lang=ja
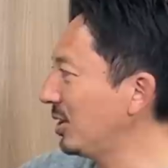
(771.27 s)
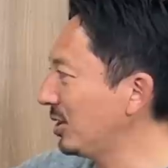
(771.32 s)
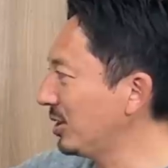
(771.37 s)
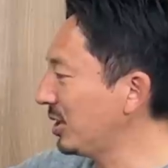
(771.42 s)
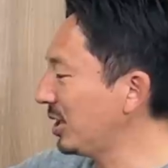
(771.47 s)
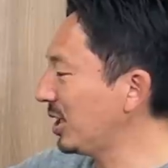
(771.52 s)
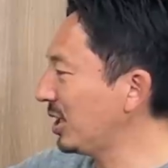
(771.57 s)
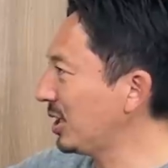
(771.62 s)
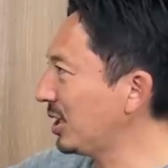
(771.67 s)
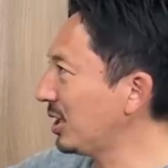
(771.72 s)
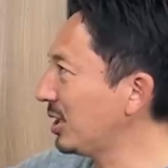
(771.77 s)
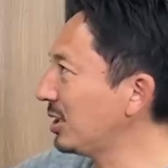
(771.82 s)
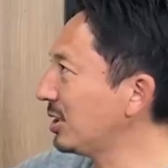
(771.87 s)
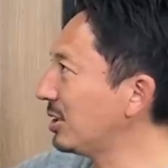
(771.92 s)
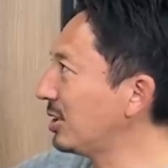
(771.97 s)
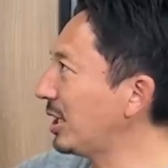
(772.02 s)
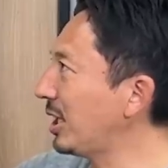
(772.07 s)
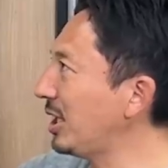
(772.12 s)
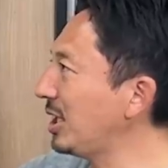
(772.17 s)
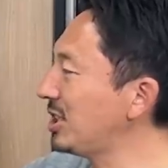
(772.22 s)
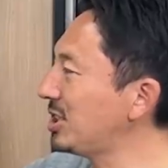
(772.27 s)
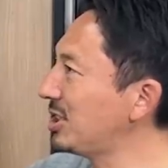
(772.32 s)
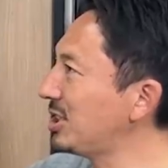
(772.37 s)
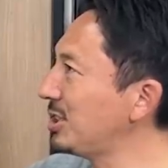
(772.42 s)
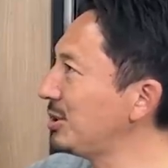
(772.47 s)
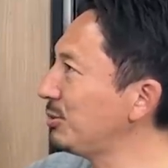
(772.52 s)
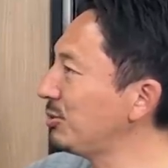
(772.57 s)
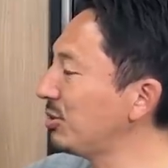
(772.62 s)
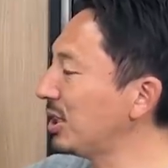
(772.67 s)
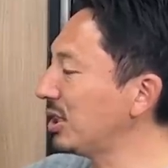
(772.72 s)
で A
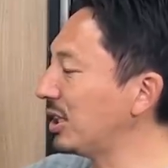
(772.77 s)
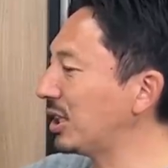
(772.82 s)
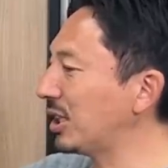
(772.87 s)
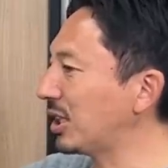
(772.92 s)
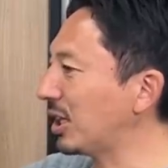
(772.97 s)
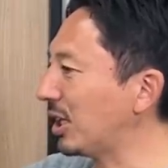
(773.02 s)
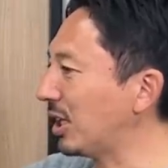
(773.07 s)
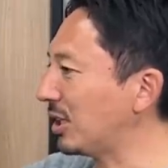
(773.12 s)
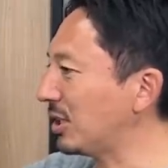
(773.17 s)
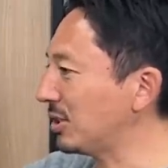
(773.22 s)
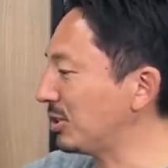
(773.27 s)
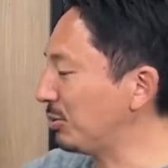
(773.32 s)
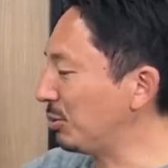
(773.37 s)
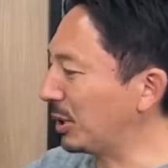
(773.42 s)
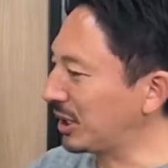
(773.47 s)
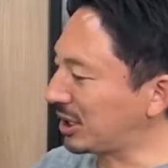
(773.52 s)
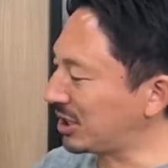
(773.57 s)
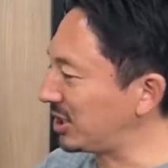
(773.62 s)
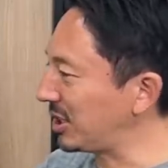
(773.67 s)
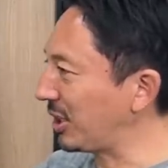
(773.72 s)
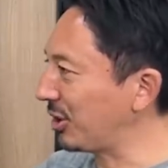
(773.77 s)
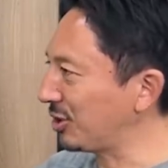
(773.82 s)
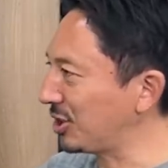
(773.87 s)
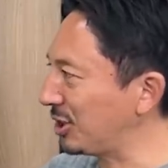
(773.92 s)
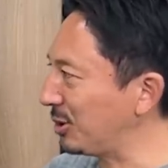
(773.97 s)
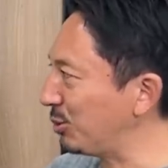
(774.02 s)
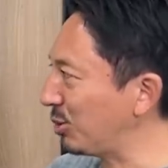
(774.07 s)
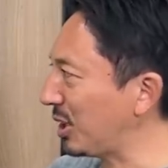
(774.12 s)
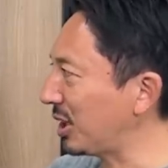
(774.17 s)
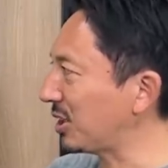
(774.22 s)
チームはなんかまた違う
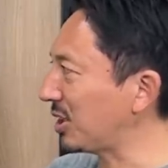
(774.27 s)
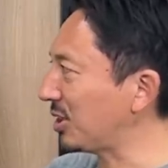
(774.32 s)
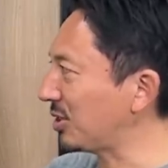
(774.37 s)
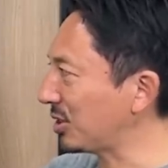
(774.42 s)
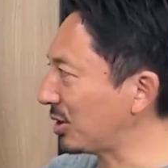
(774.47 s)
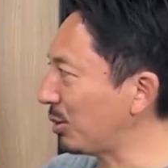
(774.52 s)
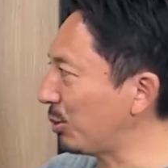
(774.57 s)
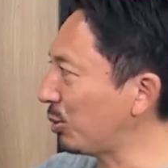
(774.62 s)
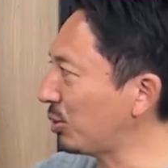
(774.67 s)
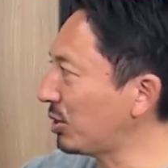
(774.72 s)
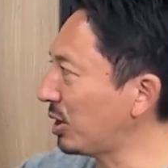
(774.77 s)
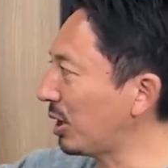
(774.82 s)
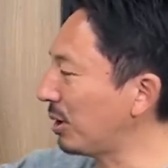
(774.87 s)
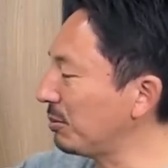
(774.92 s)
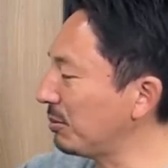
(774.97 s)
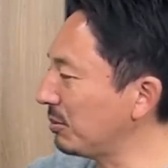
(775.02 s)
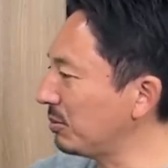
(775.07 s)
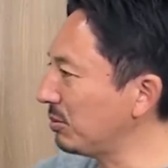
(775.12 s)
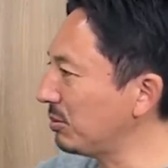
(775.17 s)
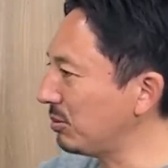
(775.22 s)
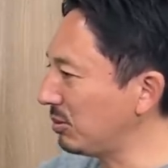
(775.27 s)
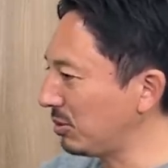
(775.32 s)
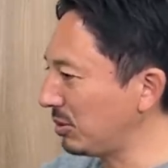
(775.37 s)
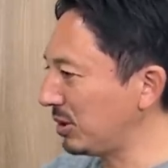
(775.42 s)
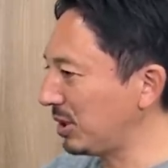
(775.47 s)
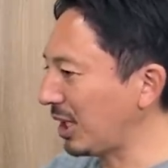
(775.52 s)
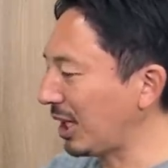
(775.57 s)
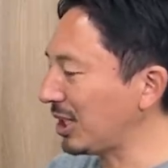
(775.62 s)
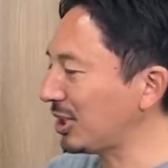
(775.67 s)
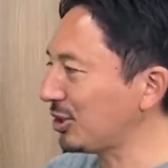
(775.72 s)
チームとやったんですけど僕ら
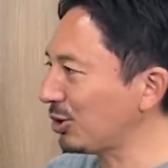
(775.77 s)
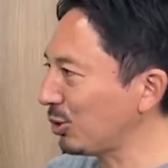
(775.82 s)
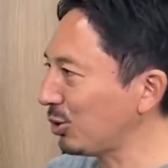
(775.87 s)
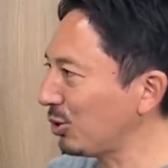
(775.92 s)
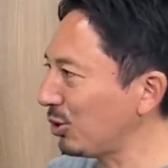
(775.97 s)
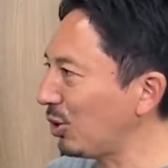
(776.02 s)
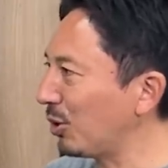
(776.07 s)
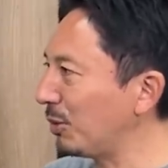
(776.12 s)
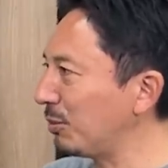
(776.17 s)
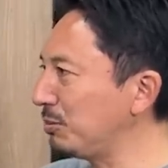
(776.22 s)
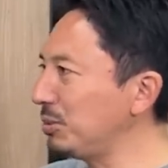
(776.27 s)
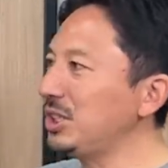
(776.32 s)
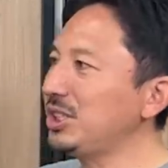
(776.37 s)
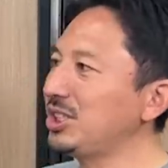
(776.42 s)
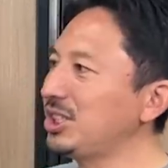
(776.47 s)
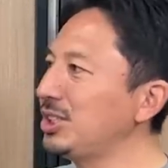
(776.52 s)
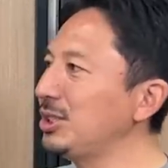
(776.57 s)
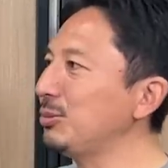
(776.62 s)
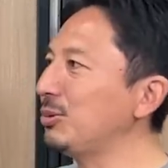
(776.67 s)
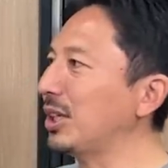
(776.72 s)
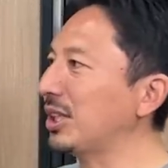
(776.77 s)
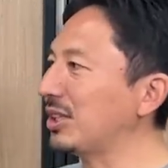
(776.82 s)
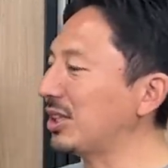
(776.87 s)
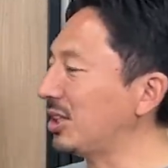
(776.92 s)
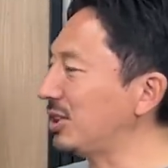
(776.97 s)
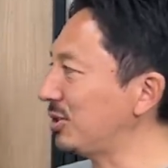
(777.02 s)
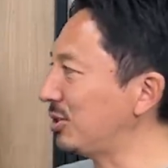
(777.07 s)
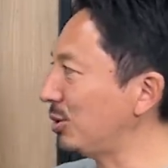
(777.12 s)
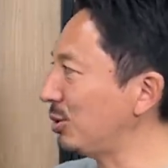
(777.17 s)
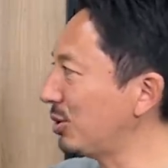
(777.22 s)
代表の B チームやったん
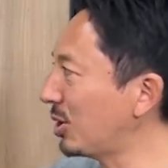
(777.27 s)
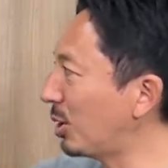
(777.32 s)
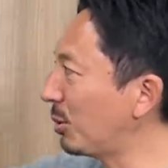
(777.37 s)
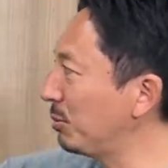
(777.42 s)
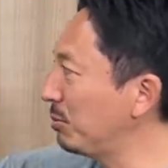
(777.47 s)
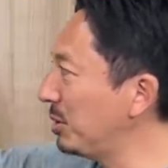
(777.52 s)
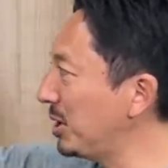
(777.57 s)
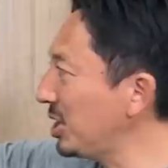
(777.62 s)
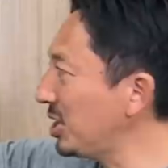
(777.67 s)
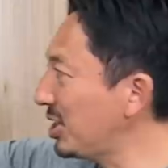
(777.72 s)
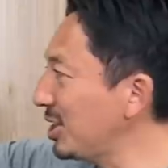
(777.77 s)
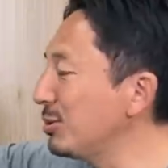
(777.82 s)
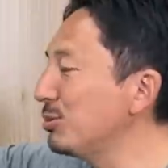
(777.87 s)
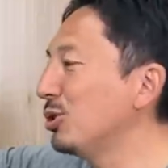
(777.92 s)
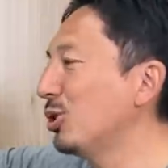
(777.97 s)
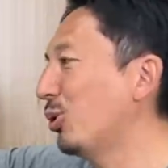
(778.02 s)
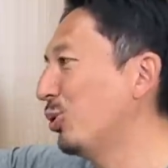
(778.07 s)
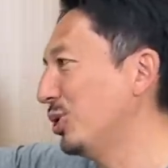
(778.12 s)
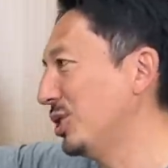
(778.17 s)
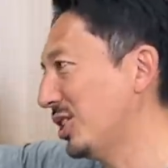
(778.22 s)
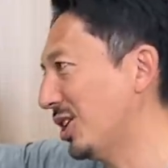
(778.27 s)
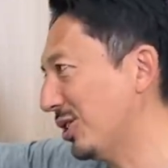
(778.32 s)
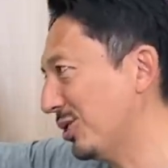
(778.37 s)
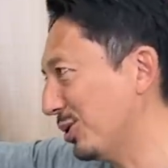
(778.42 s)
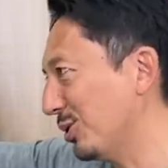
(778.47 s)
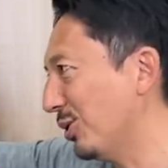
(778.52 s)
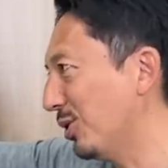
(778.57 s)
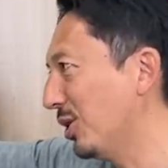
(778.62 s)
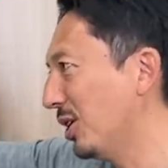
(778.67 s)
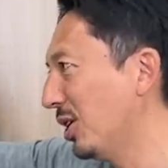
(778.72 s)
ですよ、だから B チームの方にいたんです
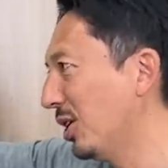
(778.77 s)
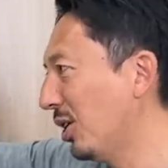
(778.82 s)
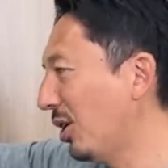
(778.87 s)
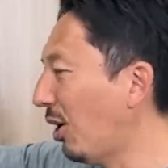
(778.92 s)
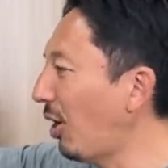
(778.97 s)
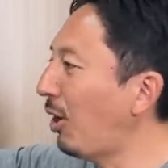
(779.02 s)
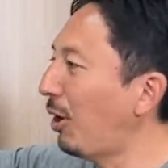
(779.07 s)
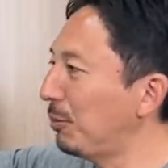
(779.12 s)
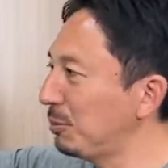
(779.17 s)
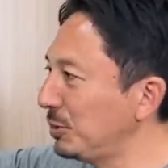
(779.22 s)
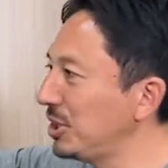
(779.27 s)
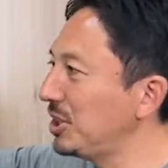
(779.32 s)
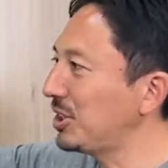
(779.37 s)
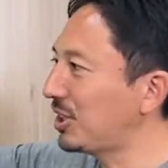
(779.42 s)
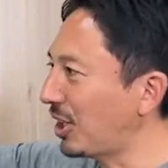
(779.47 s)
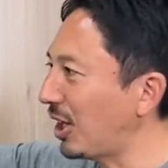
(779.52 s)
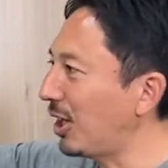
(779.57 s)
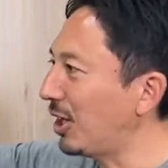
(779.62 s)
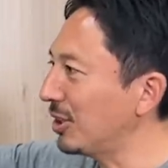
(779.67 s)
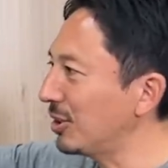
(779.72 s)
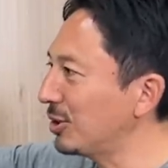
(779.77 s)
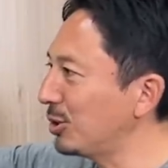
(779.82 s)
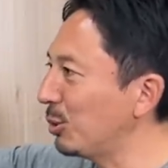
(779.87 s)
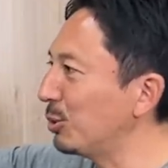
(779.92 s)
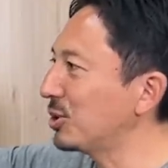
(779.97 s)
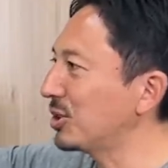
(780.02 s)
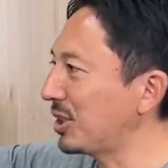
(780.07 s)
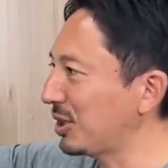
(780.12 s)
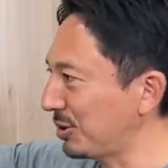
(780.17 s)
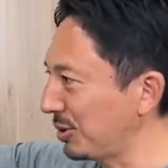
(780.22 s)
よ、ああ B かって
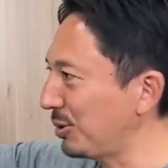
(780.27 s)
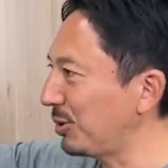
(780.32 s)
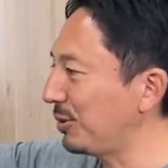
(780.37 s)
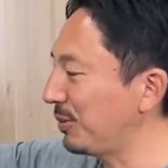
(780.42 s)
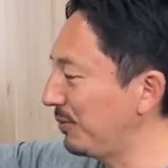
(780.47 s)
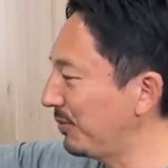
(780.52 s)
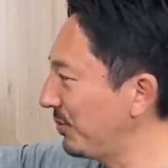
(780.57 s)
思ったんですよ、うん、